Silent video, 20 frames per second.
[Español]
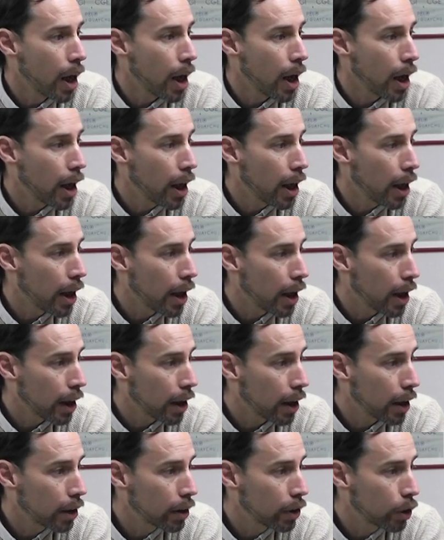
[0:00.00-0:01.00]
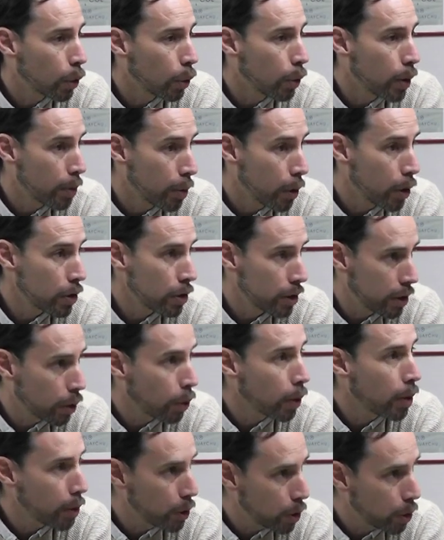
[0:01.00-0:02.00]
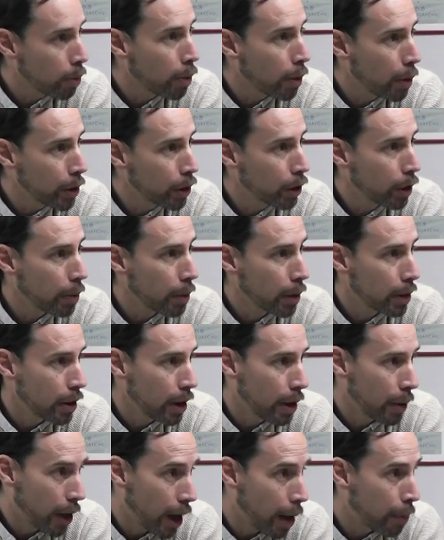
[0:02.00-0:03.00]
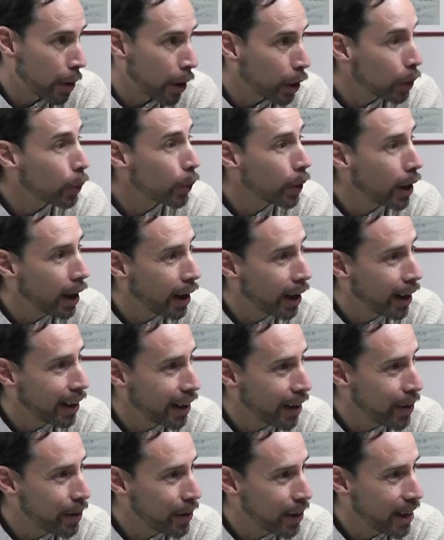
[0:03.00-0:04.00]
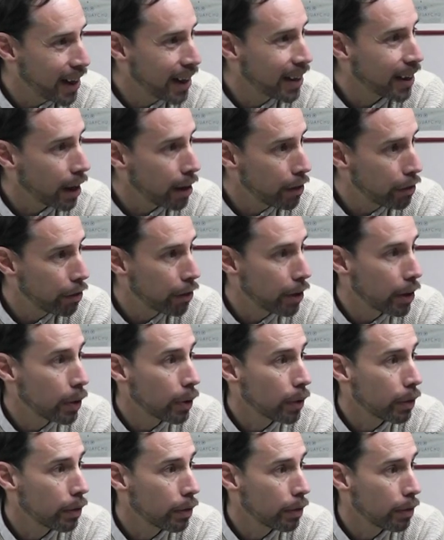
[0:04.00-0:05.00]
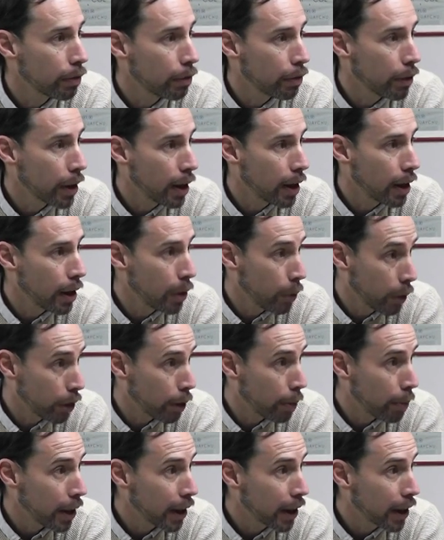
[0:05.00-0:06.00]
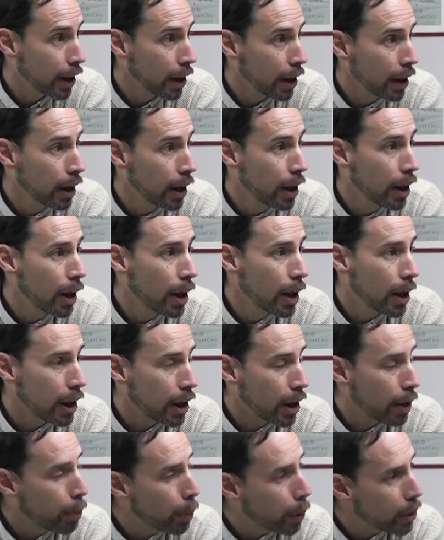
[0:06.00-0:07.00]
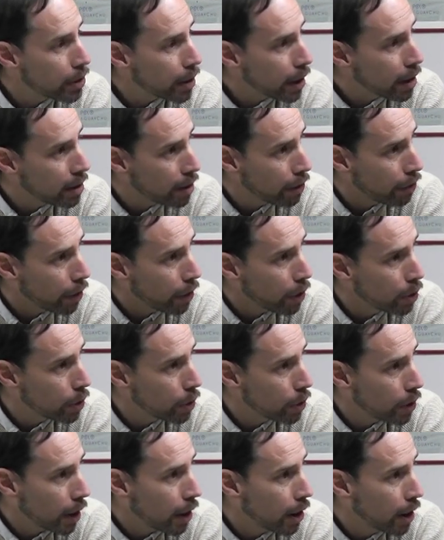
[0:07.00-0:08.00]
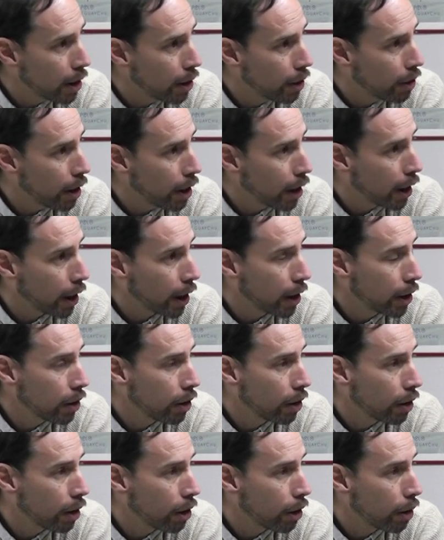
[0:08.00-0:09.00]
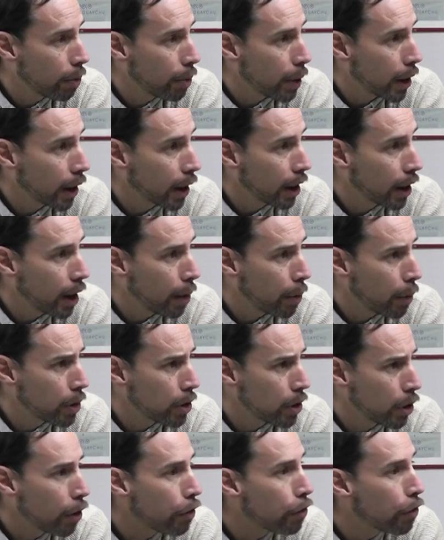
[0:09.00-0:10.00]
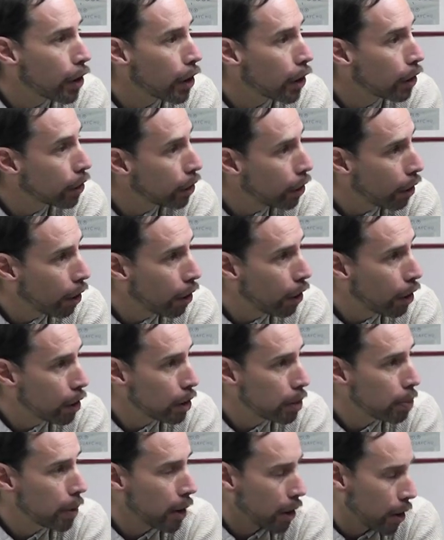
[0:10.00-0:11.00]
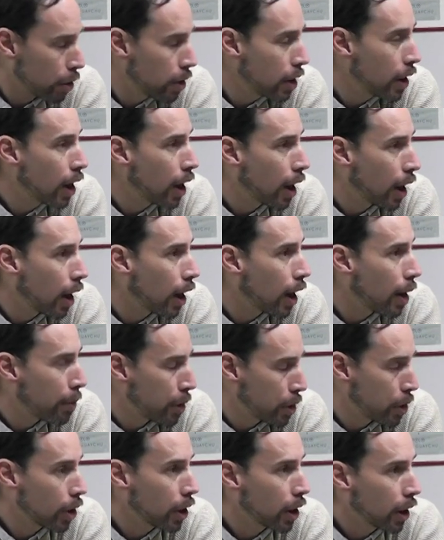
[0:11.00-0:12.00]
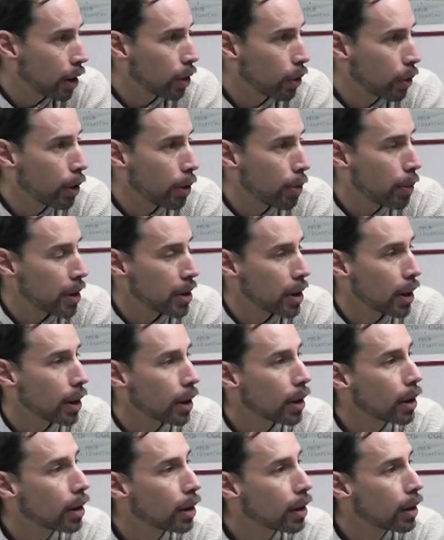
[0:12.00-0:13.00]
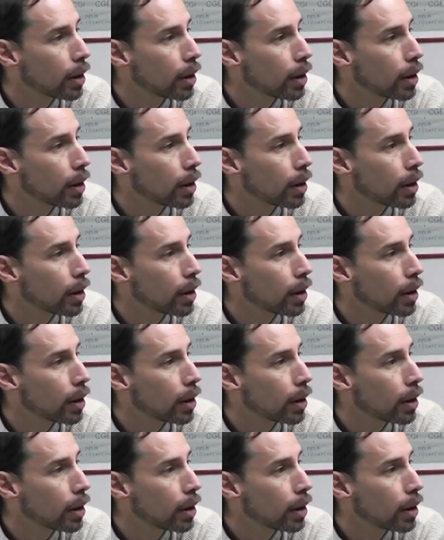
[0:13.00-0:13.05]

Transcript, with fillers: Eh, tuvimos, un momento, eh, digamos, la apertura digamos, del stand fue, fue de nuestro parque y después ahí se fueron sucediendo el resto de los parques de la provincia. No fueron todos, pero sí la, mayoría estuvieron presentes.